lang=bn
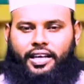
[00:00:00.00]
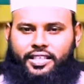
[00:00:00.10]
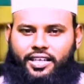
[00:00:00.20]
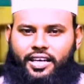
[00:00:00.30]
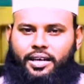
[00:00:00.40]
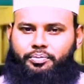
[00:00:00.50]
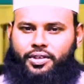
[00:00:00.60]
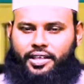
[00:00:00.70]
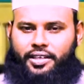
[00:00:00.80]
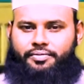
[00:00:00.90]
এছাড়া
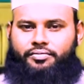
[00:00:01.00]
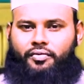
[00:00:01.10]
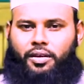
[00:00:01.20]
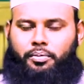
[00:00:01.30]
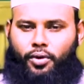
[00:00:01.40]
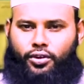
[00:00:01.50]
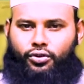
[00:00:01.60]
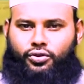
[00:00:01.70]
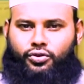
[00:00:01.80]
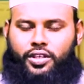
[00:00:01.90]
আপনারা বদ
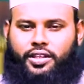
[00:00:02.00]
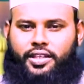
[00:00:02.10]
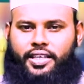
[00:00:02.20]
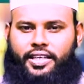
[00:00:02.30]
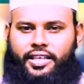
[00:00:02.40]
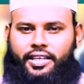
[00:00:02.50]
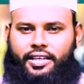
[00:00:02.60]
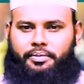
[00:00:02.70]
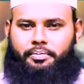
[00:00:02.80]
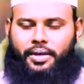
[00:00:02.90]
নজরের থেকে
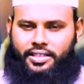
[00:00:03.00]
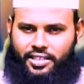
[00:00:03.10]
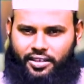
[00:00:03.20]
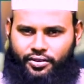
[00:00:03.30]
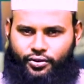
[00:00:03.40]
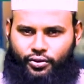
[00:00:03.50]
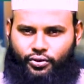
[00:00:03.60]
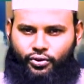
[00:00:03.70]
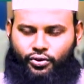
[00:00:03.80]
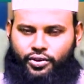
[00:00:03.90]
বাঁচার
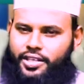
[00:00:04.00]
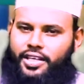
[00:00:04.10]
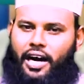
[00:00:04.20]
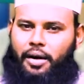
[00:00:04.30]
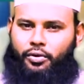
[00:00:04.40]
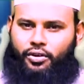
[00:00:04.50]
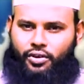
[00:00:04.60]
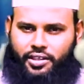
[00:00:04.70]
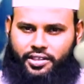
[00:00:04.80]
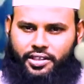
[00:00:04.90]
জন্য কি আমল
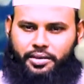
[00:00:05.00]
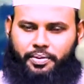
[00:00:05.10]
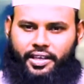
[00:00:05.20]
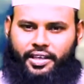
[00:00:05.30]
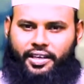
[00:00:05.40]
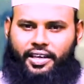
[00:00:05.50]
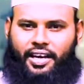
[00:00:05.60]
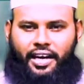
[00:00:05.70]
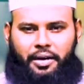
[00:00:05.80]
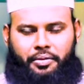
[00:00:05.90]
করা যেতে পারে
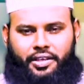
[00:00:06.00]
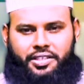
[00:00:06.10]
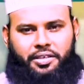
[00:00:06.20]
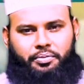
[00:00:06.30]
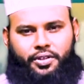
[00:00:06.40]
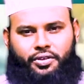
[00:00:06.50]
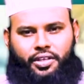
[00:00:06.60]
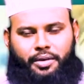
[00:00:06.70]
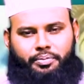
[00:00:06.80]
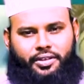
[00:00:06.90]
আমরা সেই
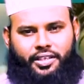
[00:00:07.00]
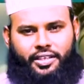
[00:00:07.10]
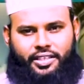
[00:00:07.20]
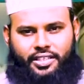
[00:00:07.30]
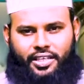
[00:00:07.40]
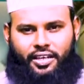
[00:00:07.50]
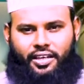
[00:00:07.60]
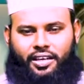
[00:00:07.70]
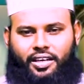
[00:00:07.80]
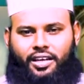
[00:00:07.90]
বিষয়ে আপনাদেরকে ইনশাল্লাহ